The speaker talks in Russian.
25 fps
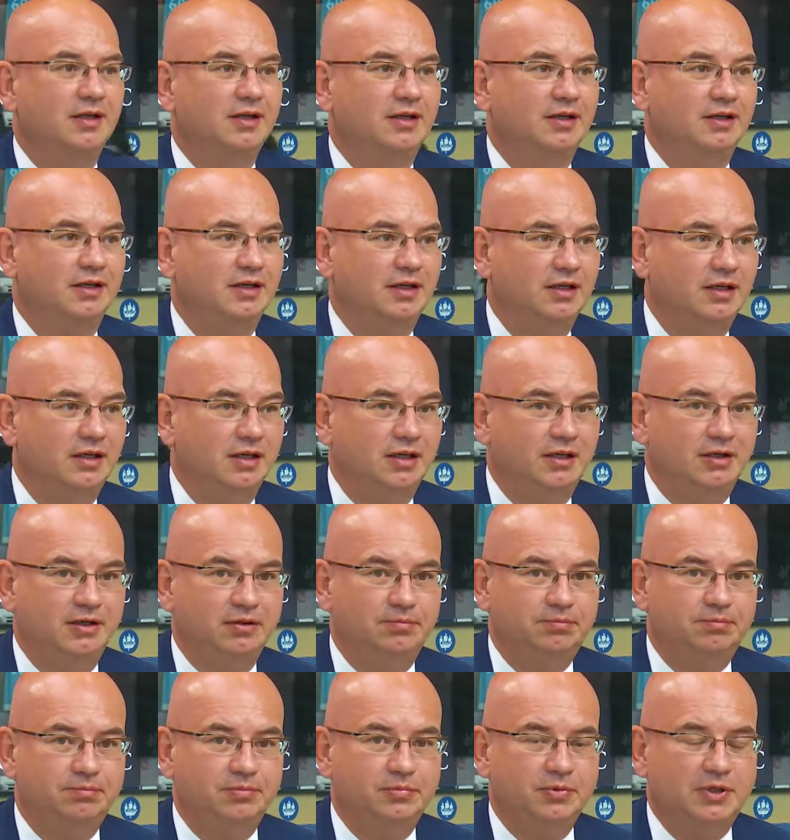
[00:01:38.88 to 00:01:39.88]
а,
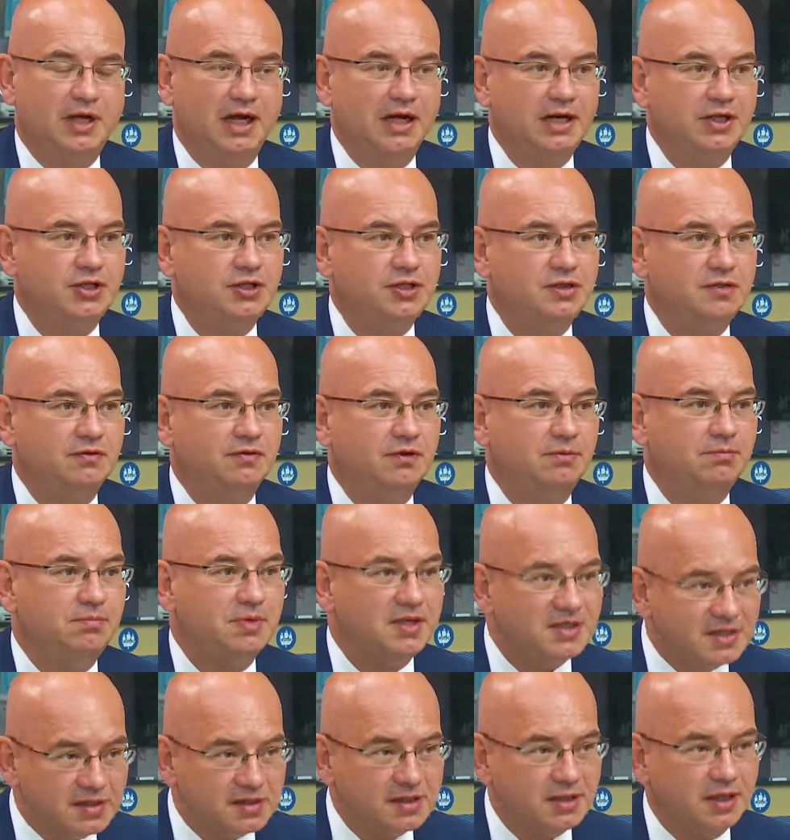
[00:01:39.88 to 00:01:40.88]
количество
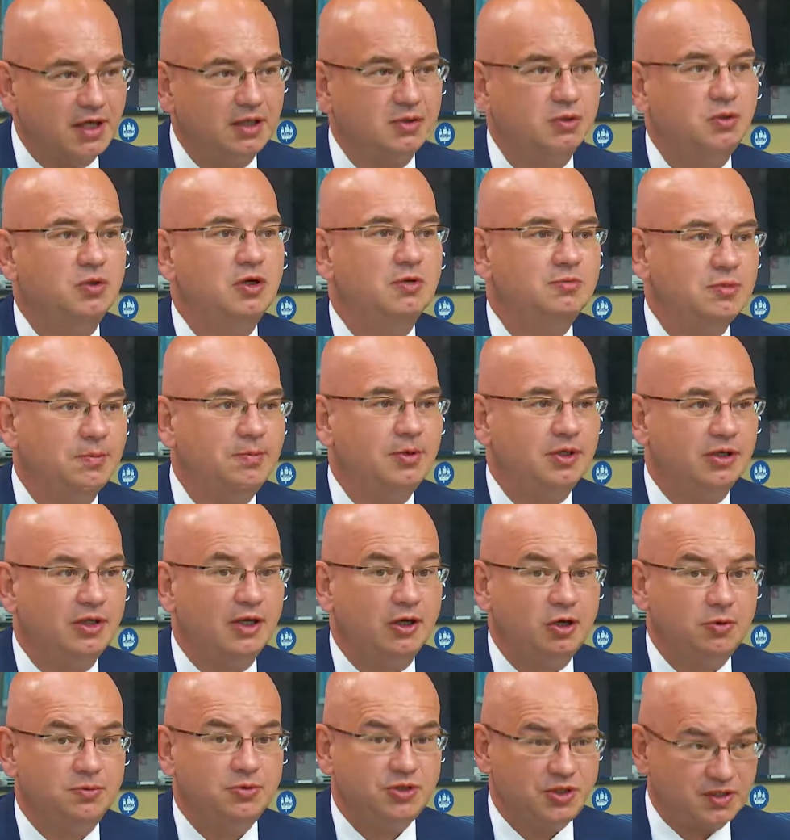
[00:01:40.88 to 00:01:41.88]
бизнеса, который мы
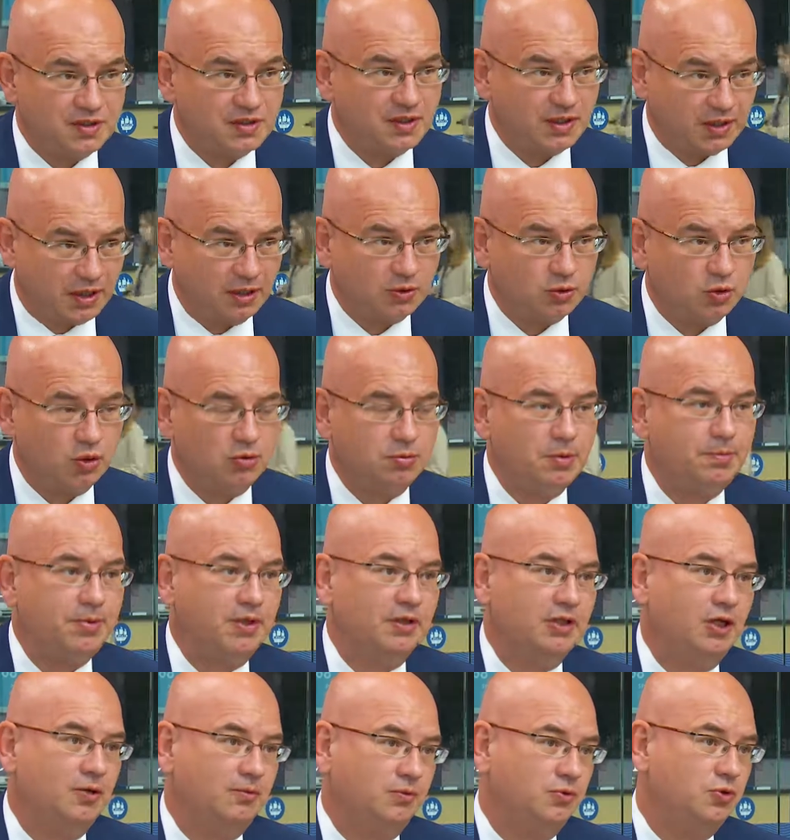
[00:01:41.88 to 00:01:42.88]
продаем, часы, которые мы
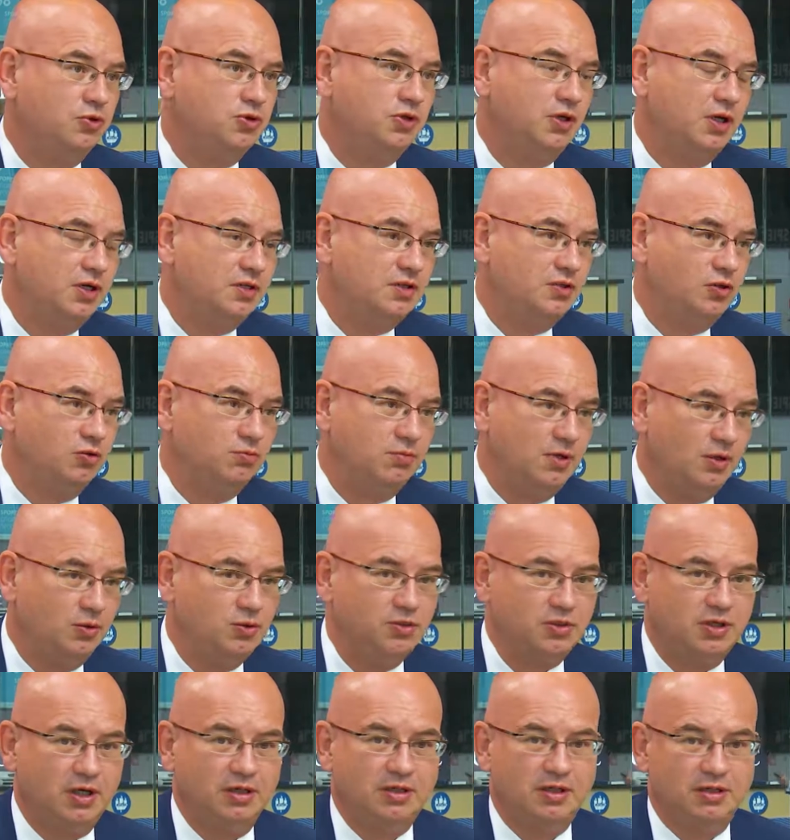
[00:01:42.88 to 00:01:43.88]
продаем, тоже растет. Могу
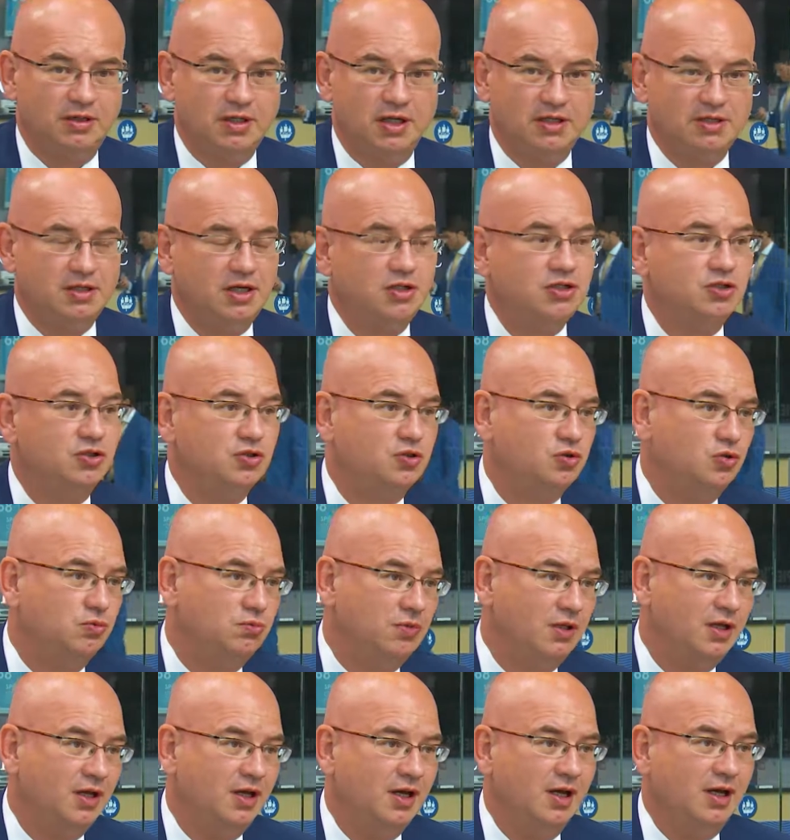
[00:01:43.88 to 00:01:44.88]
сказать однозначно, что
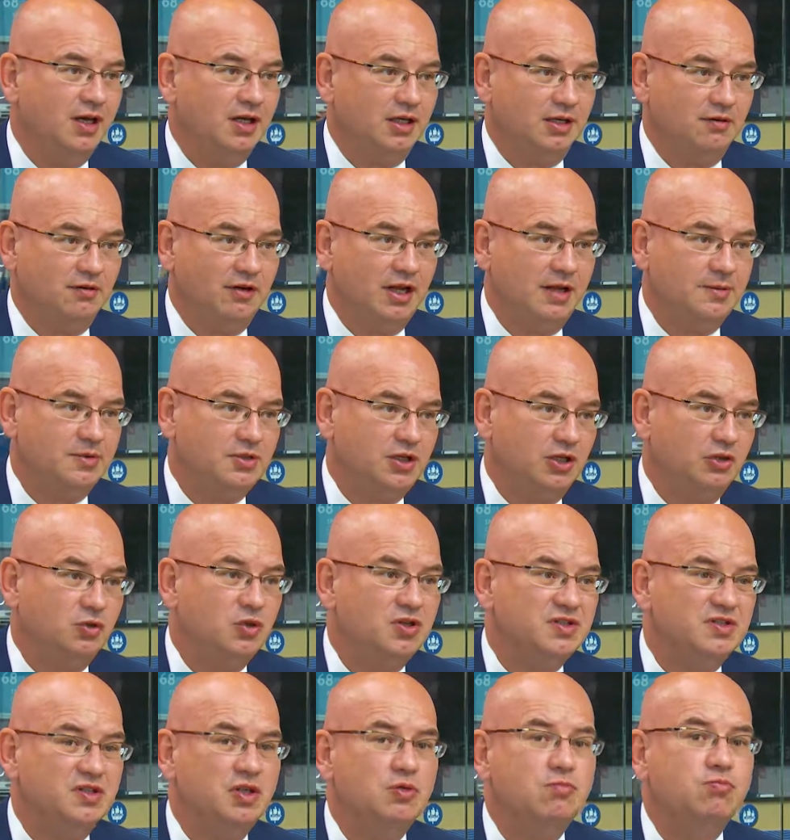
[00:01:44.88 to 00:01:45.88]
мы являемся одной
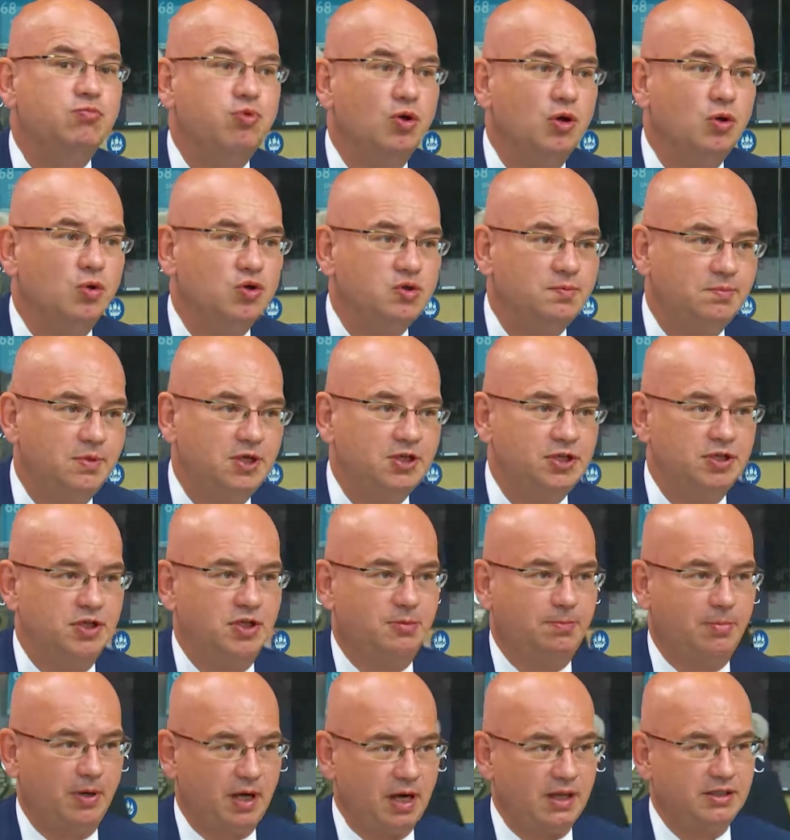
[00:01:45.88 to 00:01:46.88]
из наиболее успешных
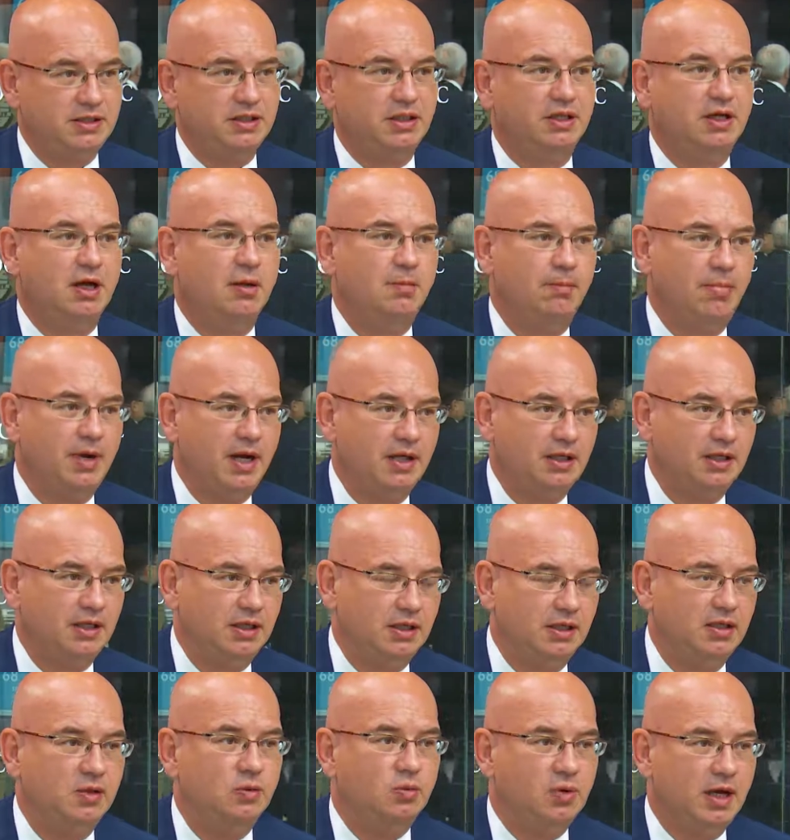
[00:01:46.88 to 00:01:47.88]
практик компании
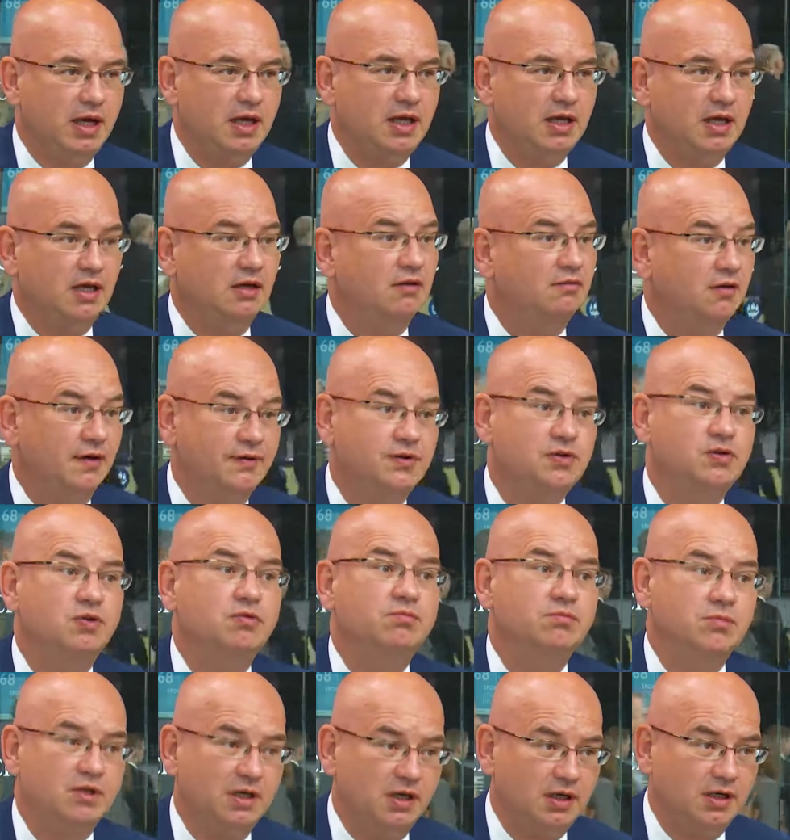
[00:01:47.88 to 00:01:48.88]
EY во
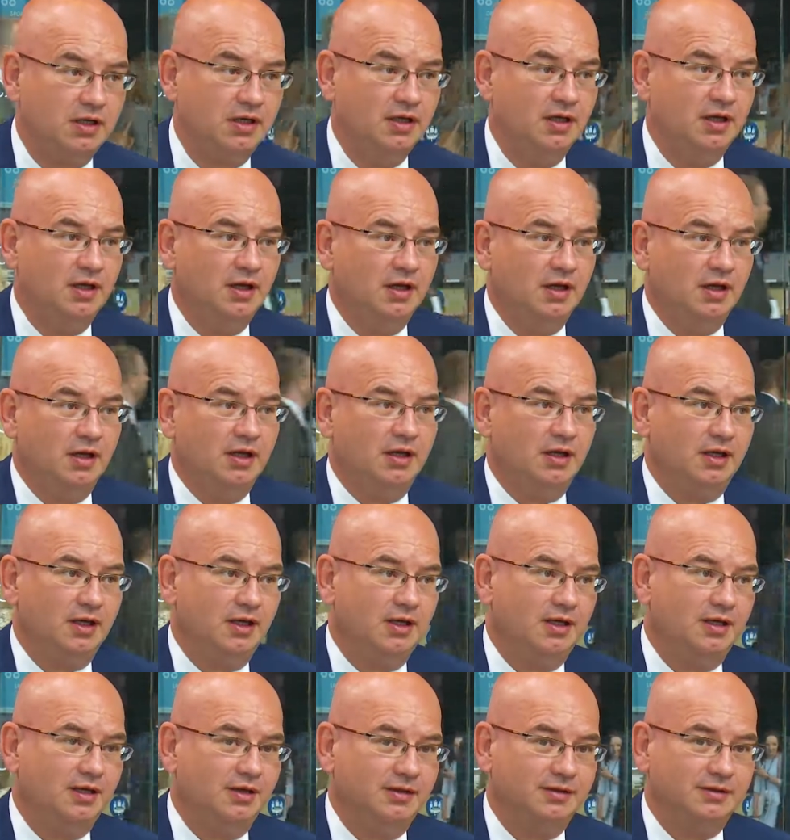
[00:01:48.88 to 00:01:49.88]
всем мире.
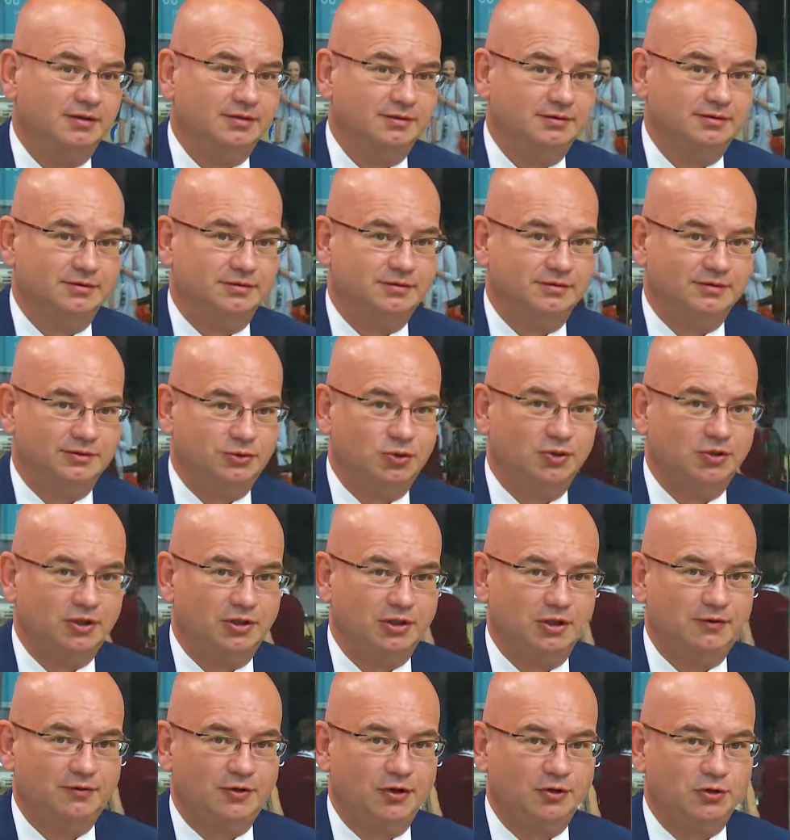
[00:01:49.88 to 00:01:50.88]
И э, тот
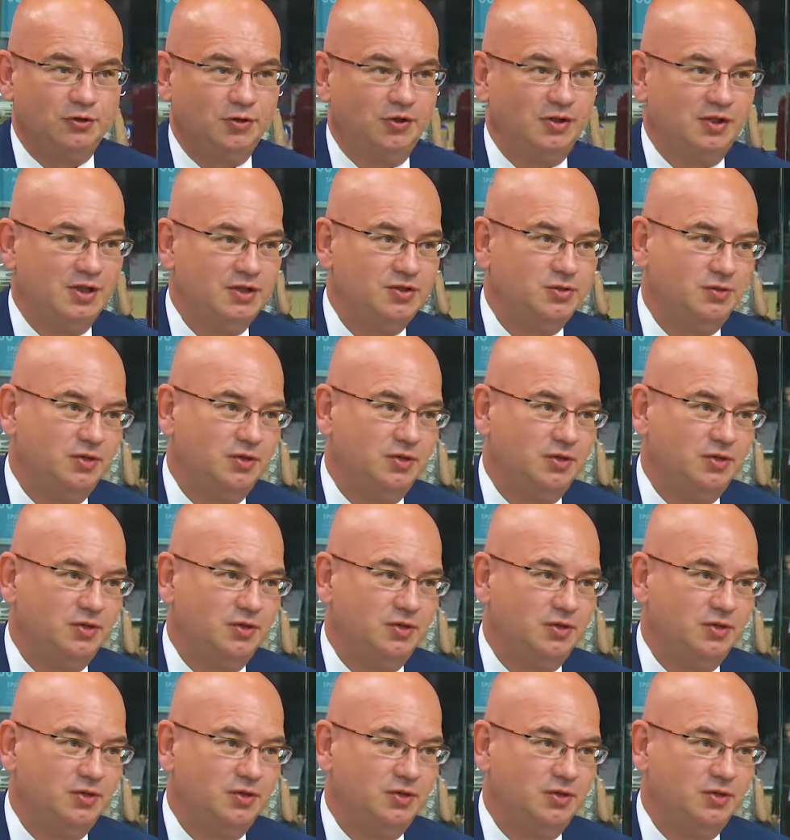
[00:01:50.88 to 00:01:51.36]
отрыв, который есть у